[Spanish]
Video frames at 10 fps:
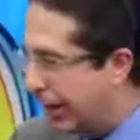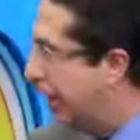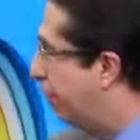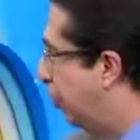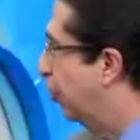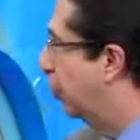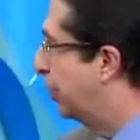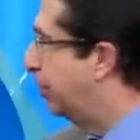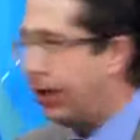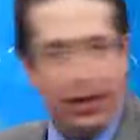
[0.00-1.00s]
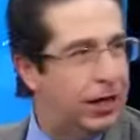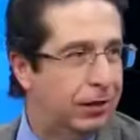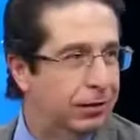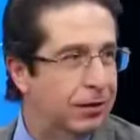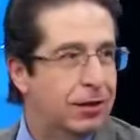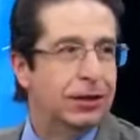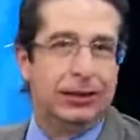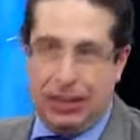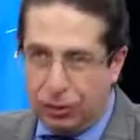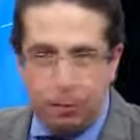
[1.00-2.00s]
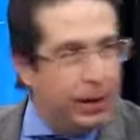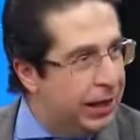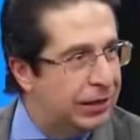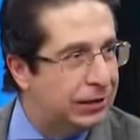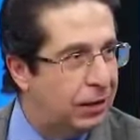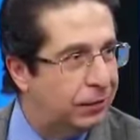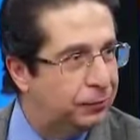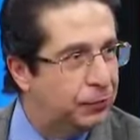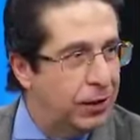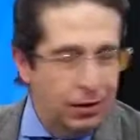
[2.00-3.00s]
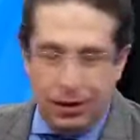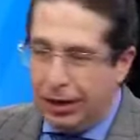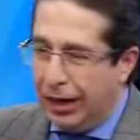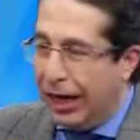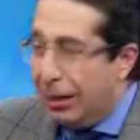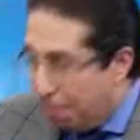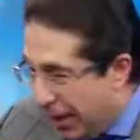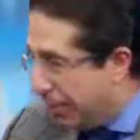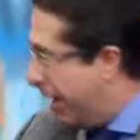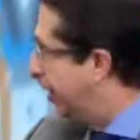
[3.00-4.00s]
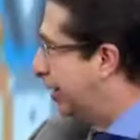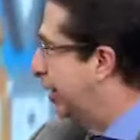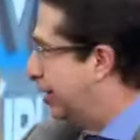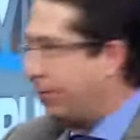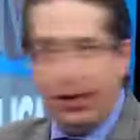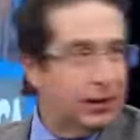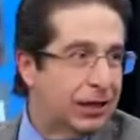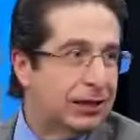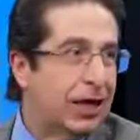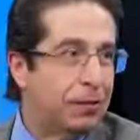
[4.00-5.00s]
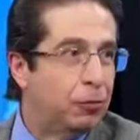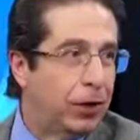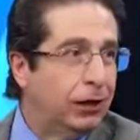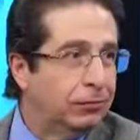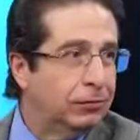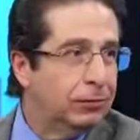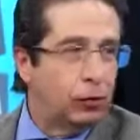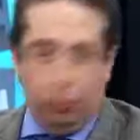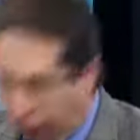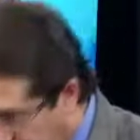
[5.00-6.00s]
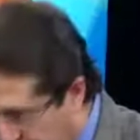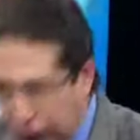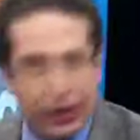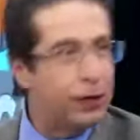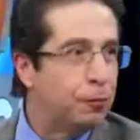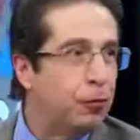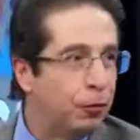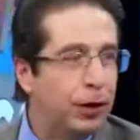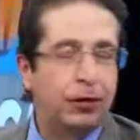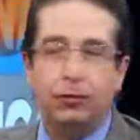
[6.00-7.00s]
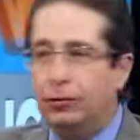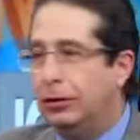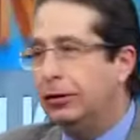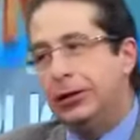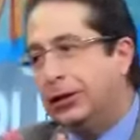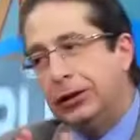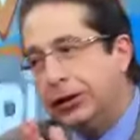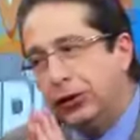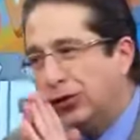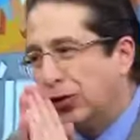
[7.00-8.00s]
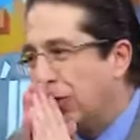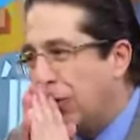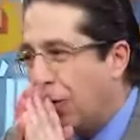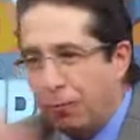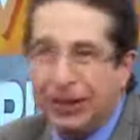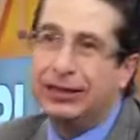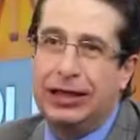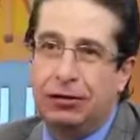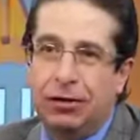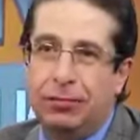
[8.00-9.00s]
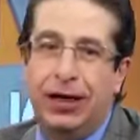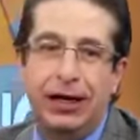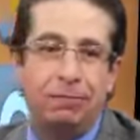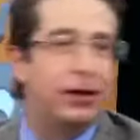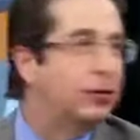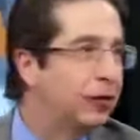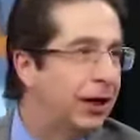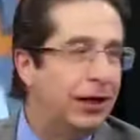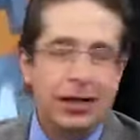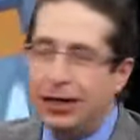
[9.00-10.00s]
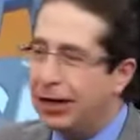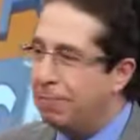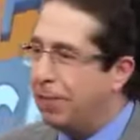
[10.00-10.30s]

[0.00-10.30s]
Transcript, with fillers: en el periodo de Echeverría, siendo priista. Él vive intensamente esa época como funcionario público y, y yo estoy convencido de manera personal que